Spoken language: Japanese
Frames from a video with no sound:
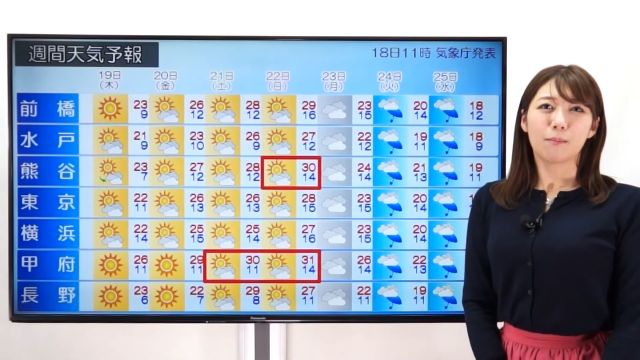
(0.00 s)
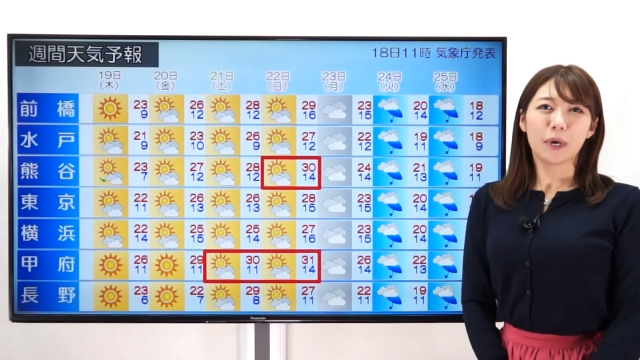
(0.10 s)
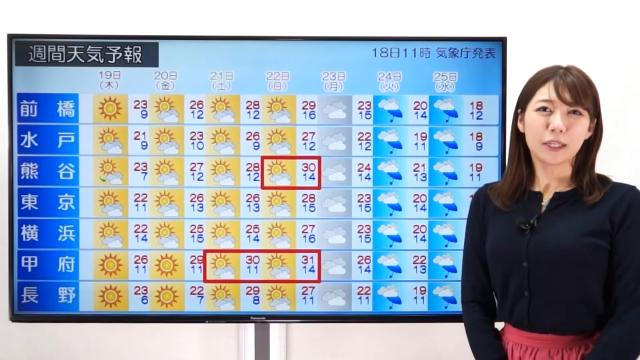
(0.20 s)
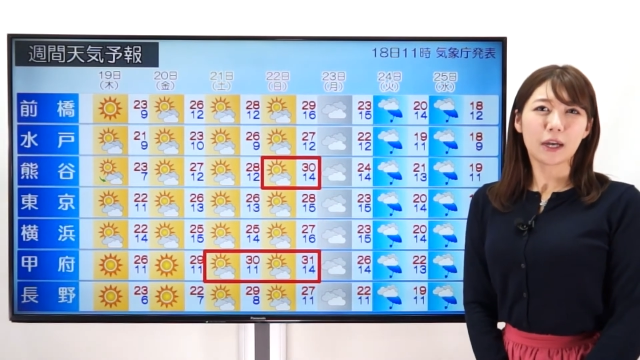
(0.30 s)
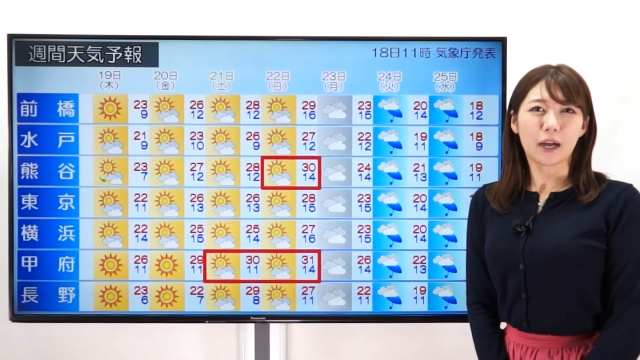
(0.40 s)

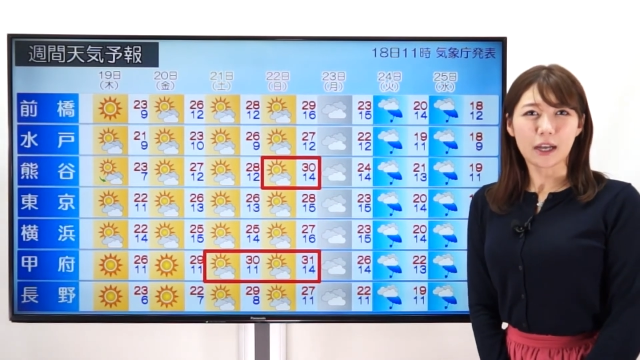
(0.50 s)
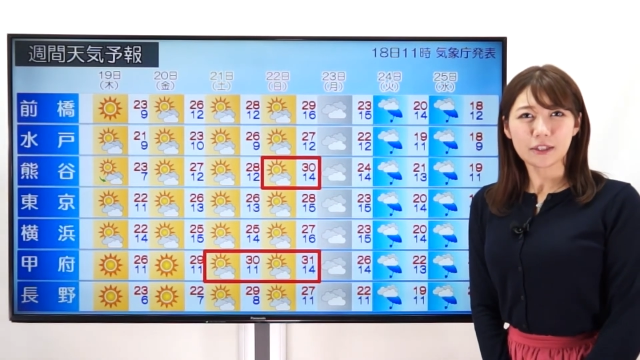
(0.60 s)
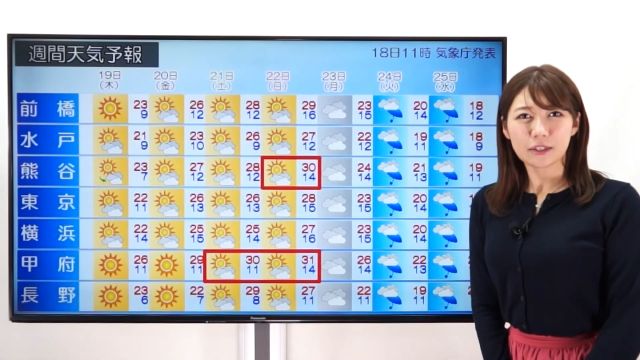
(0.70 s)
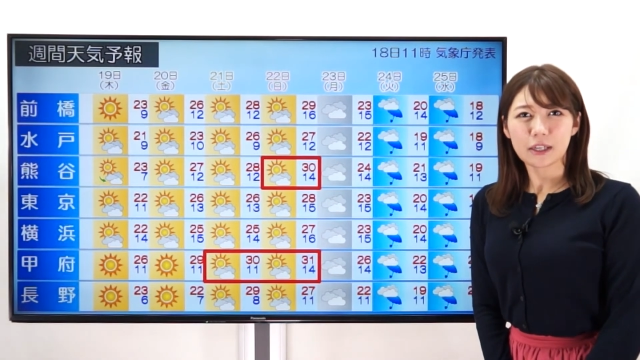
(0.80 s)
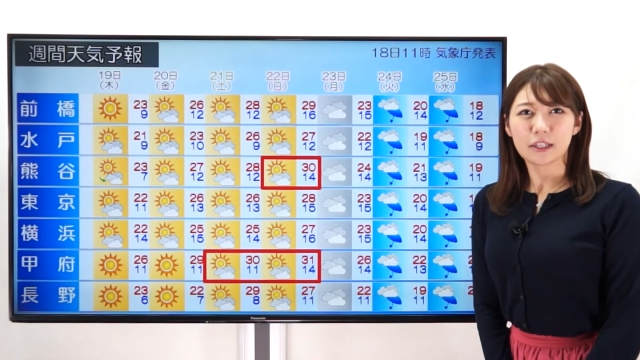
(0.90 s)
まだ
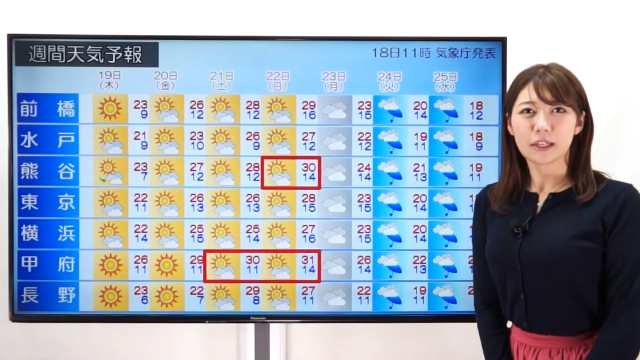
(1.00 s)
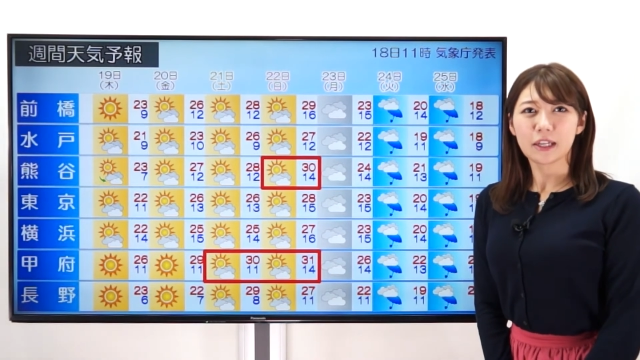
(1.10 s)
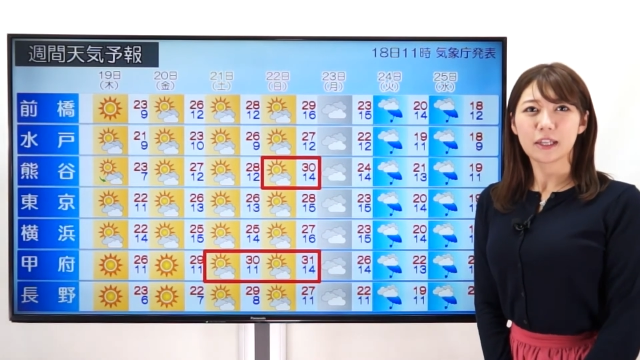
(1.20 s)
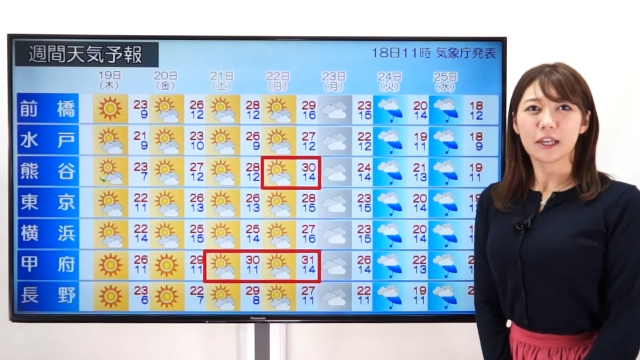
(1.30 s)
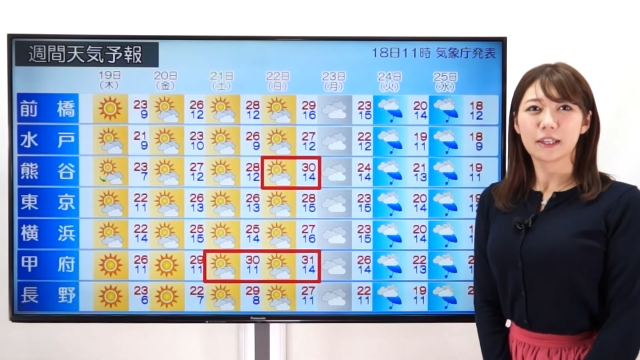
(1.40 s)
暑さに慣
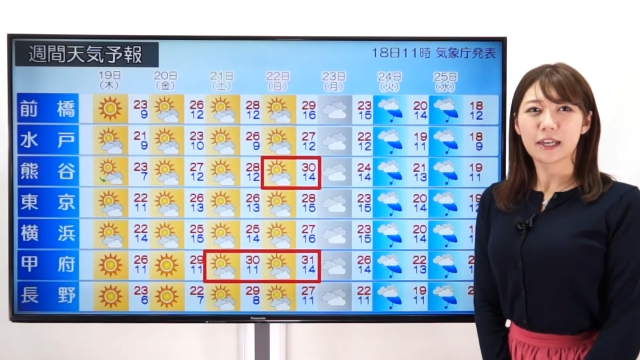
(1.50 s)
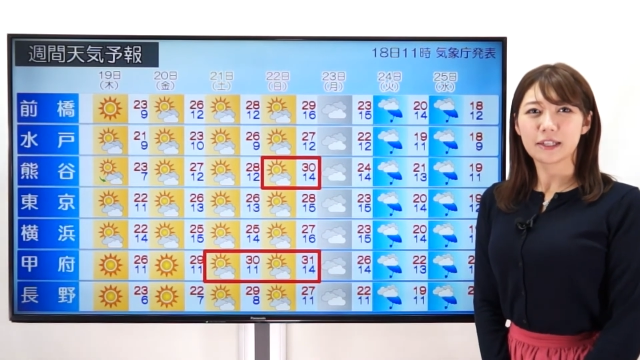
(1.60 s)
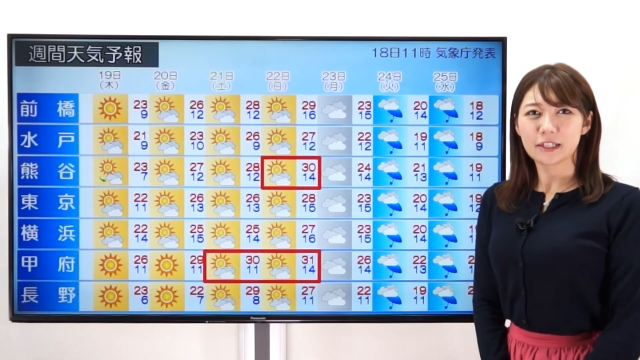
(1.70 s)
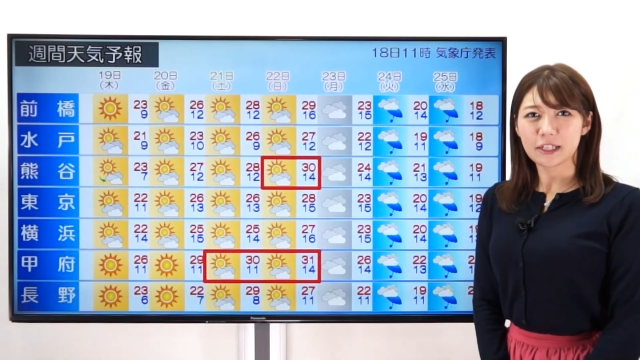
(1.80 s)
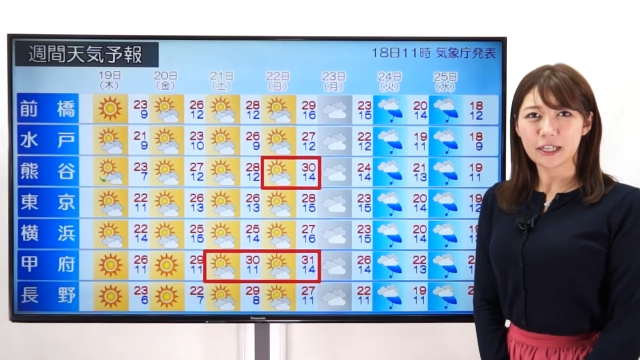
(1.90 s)
れていない
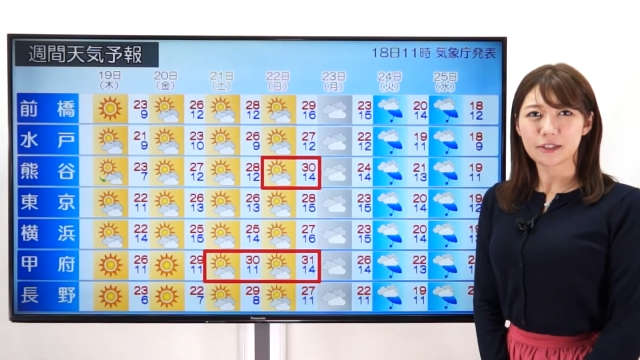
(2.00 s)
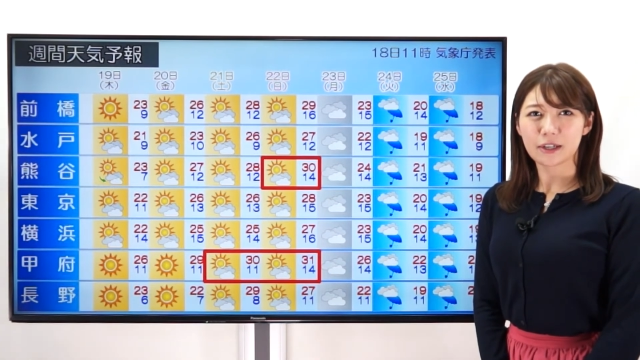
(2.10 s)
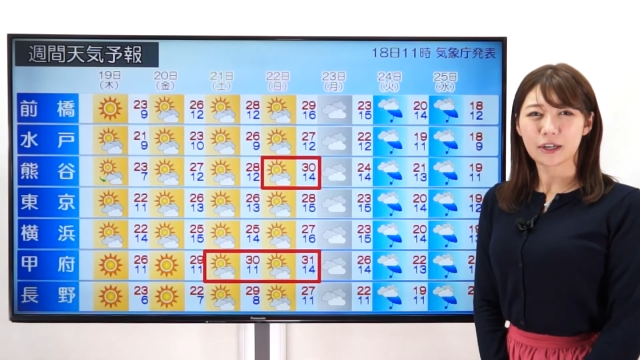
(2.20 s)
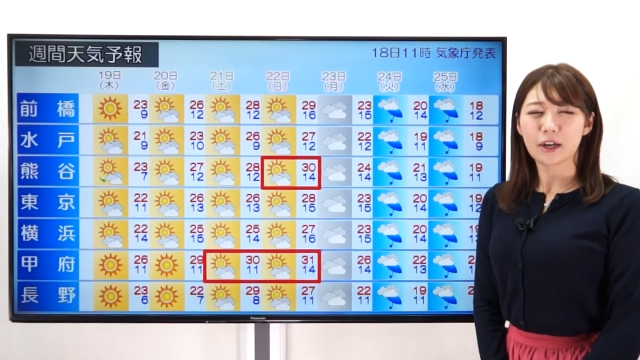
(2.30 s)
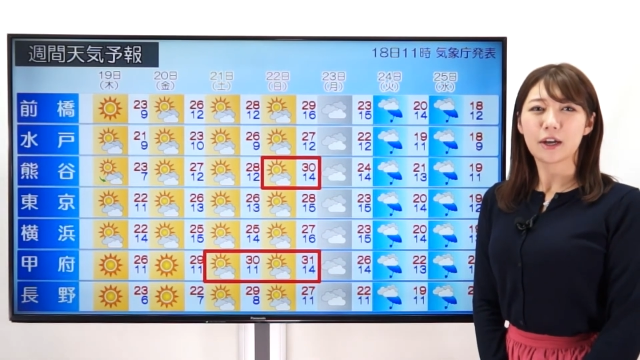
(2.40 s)
時期です
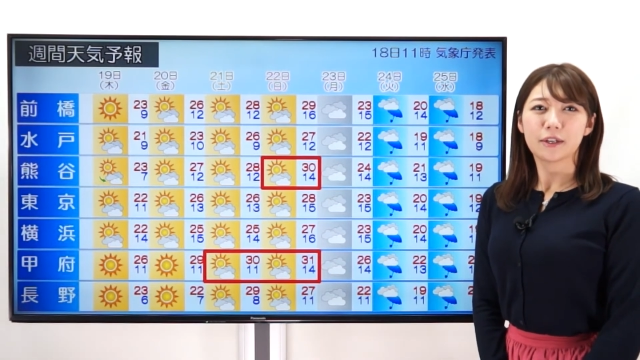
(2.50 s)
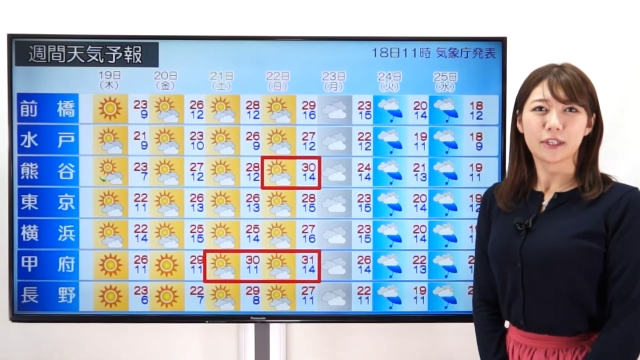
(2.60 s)
から、